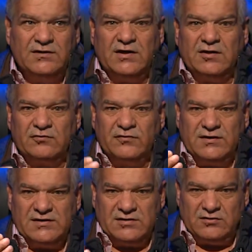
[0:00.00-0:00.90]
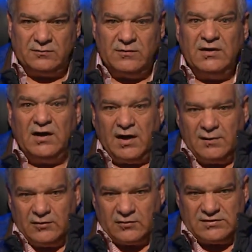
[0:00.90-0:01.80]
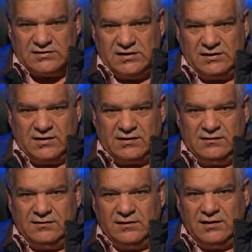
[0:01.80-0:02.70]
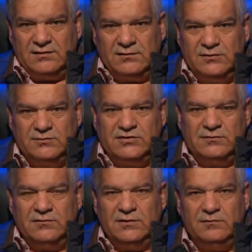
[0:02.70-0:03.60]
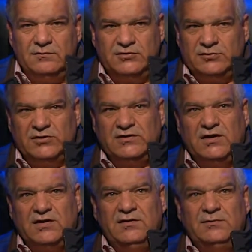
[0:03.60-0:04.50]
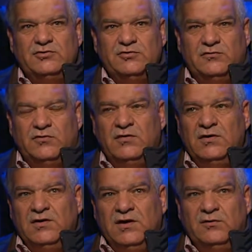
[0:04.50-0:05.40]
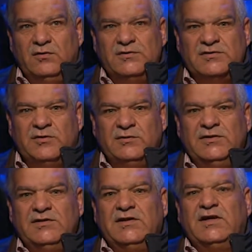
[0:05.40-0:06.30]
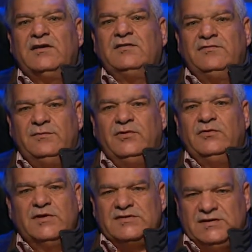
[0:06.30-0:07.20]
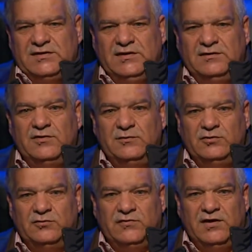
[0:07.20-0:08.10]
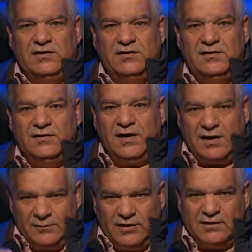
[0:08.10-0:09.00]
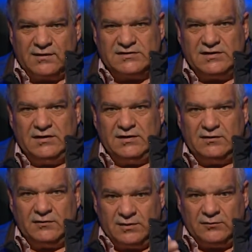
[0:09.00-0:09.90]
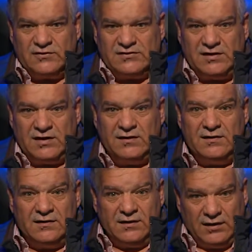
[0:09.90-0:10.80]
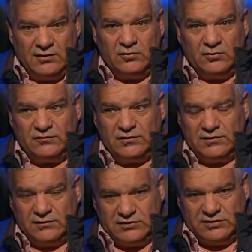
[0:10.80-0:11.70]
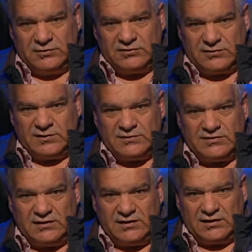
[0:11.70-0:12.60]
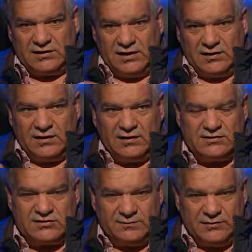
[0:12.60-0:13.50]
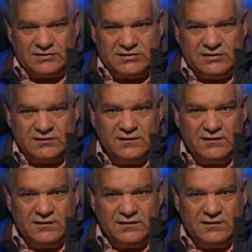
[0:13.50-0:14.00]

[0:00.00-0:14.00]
تعرف الناس لهم حملوا رسائلك هذا مش مش مضطر اللي بيشوفه او اللي بيسمعه يبدا يتعرف مين هو اسعد خليفه ومين هو فلان حملنا رسائلك وانا بوصلها حلو في انه تجيب انت شباب جداد لكن هذا الشاب الجديد